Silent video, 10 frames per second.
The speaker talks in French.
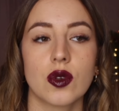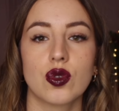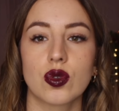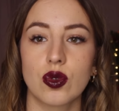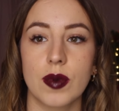
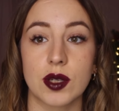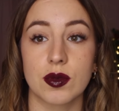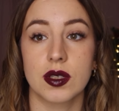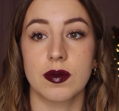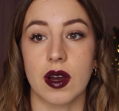Du coup, bah,
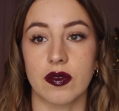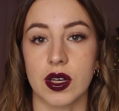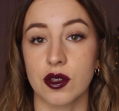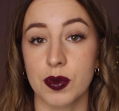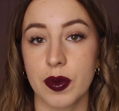je me dis, bah,
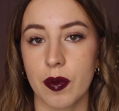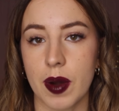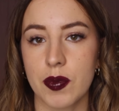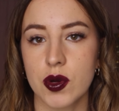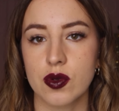enfin, tant pis pour
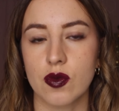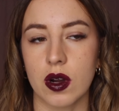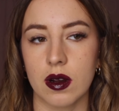ma pause, quoi.